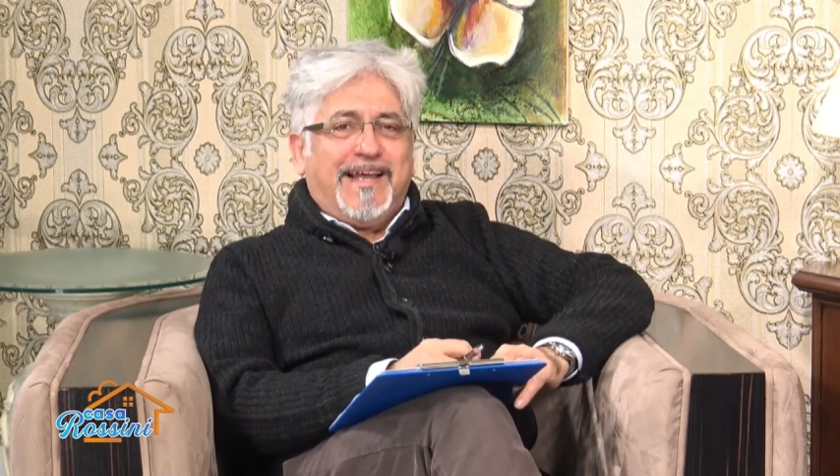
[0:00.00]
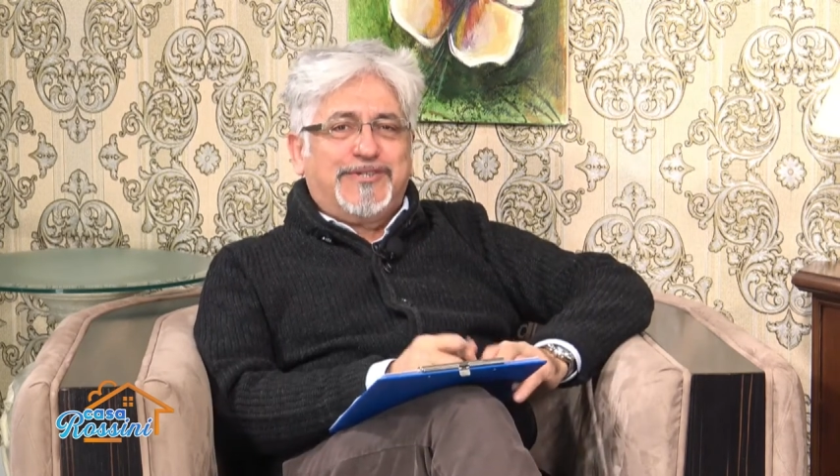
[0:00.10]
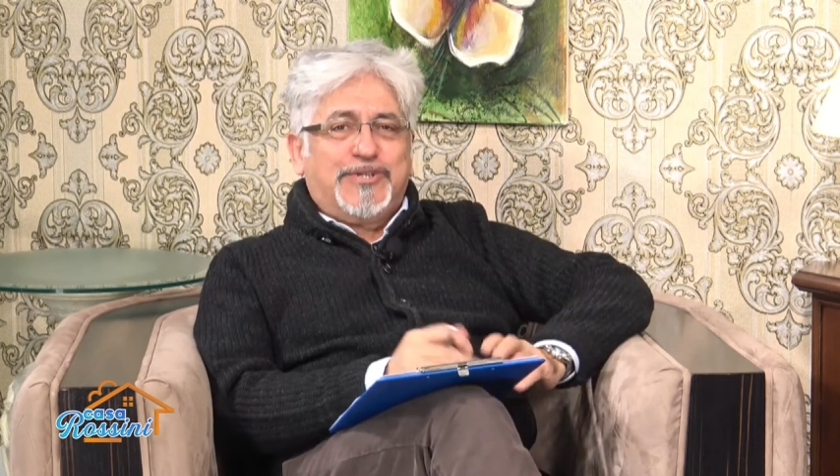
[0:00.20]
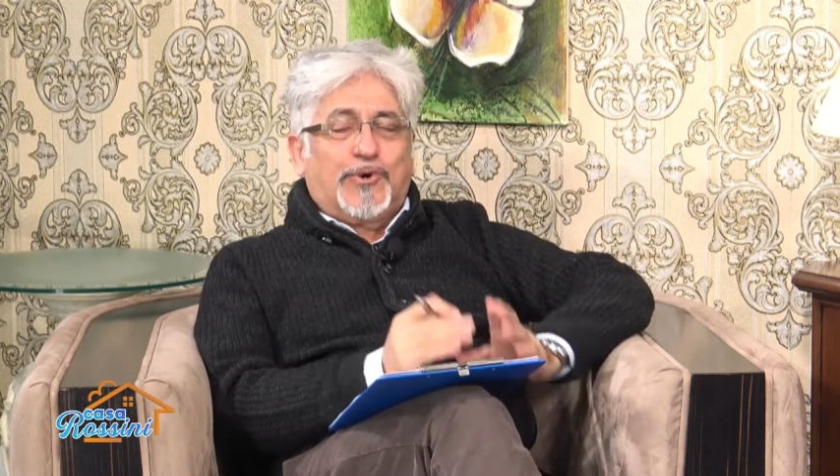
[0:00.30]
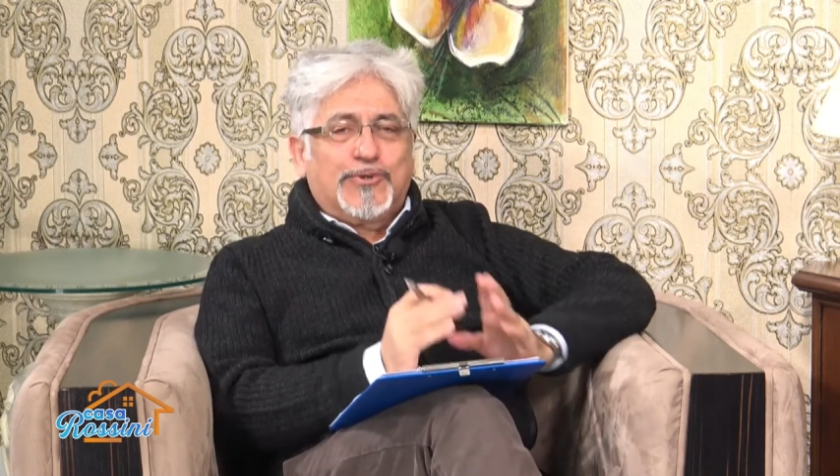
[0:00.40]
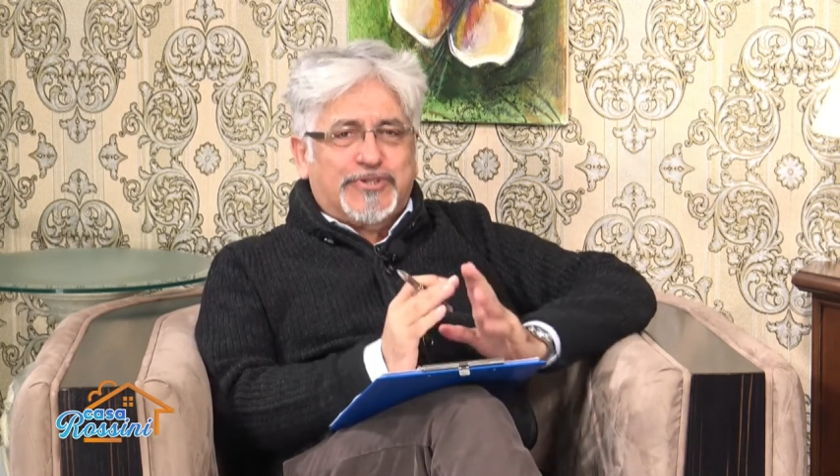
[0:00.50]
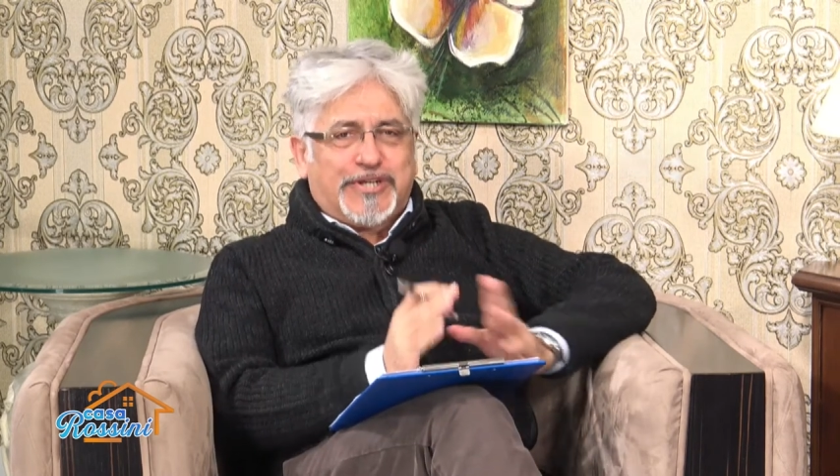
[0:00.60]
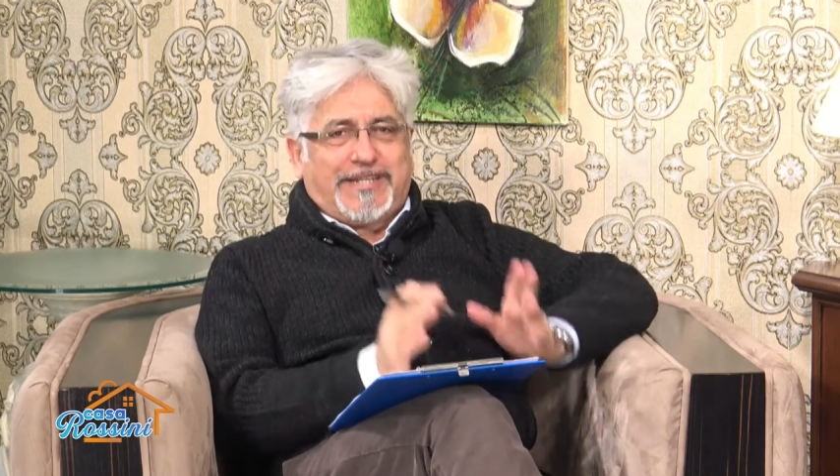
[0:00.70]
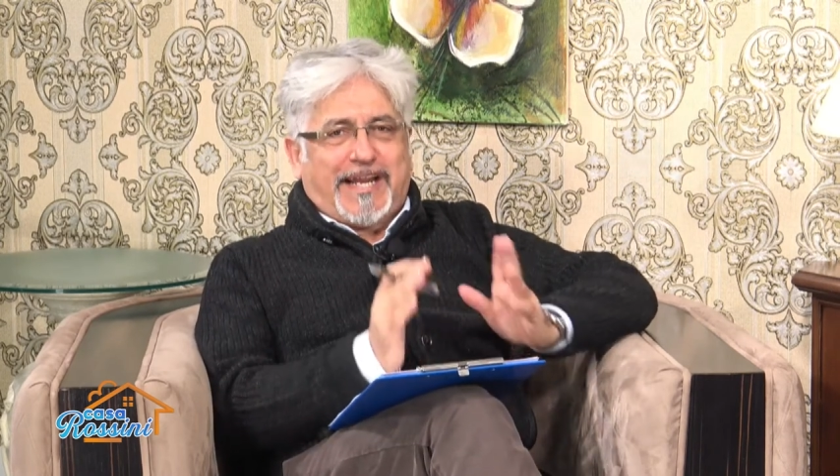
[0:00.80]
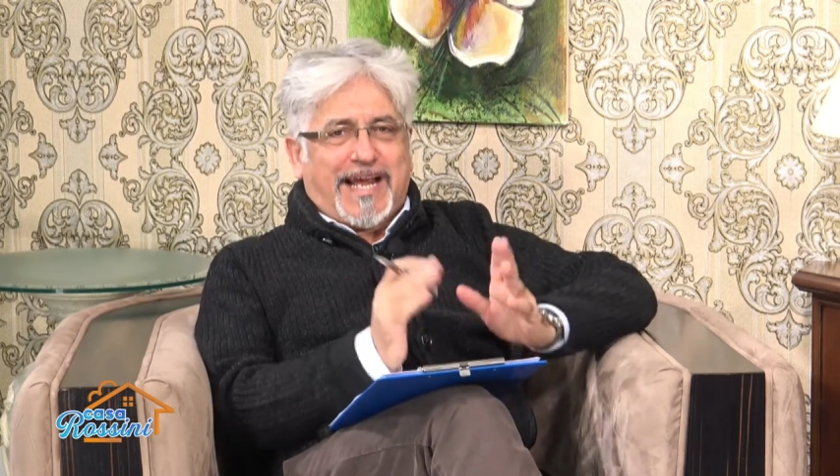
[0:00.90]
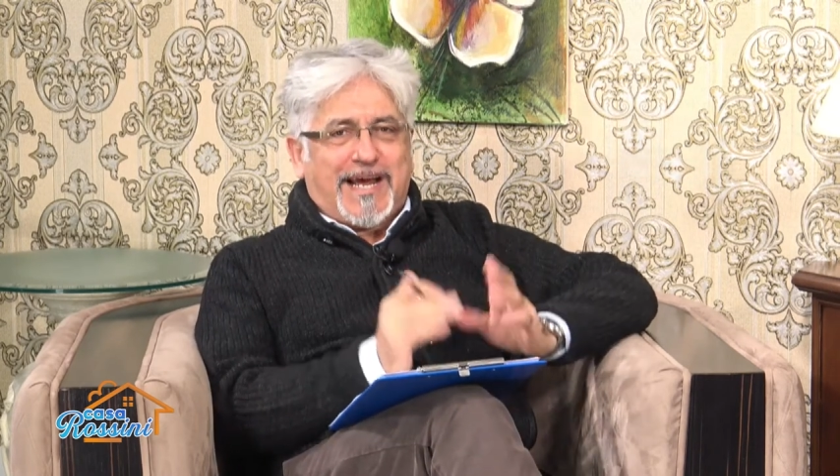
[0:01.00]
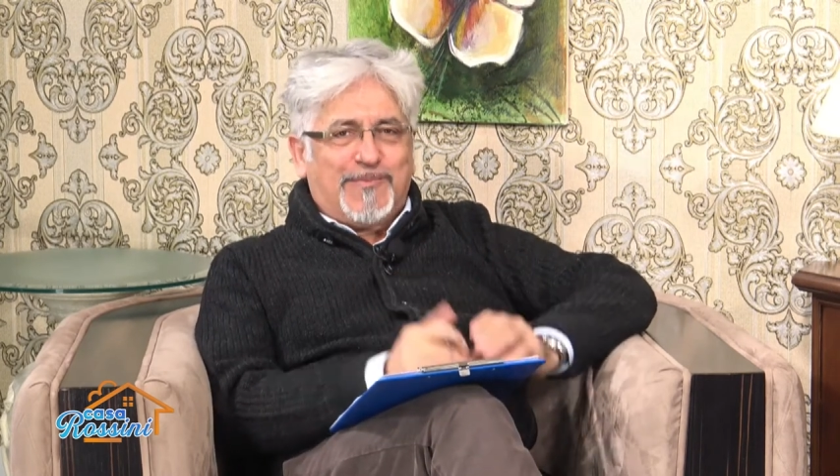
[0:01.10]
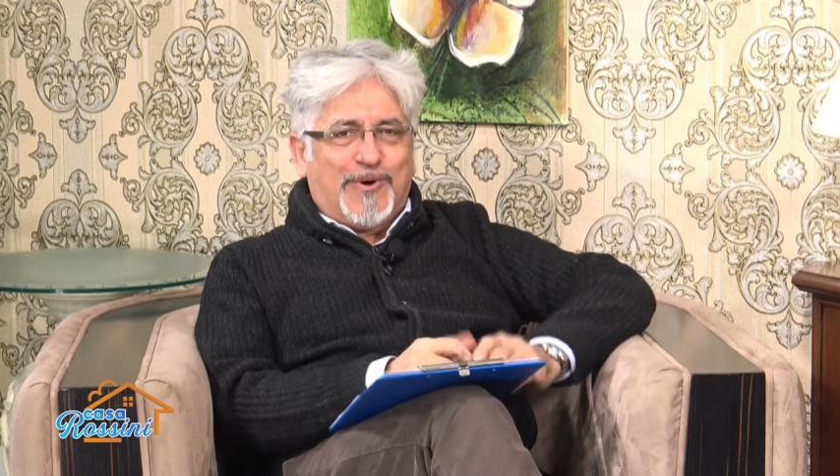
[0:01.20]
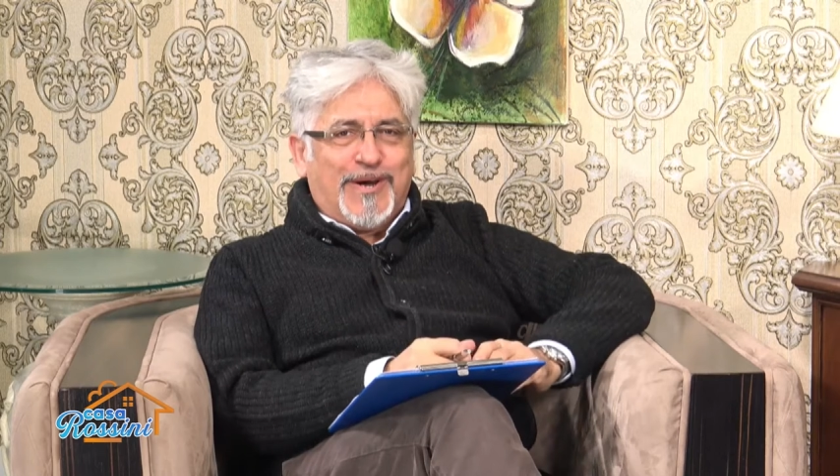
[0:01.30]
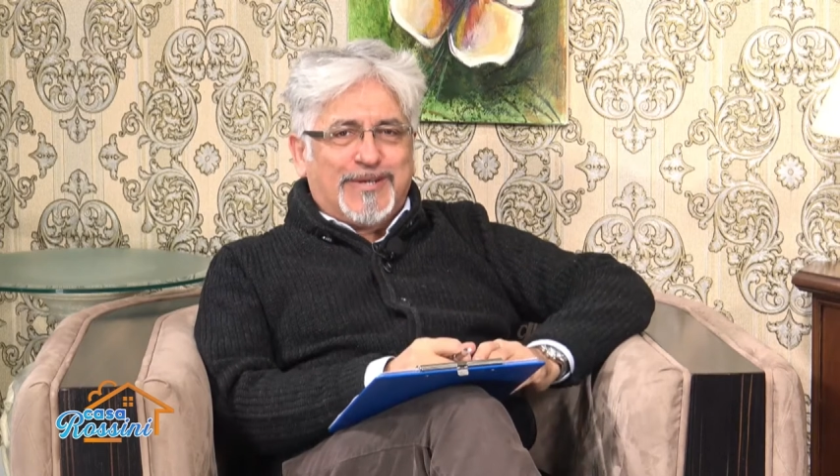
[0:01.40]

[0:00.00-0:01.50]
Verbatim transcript: eh, ci concentriamo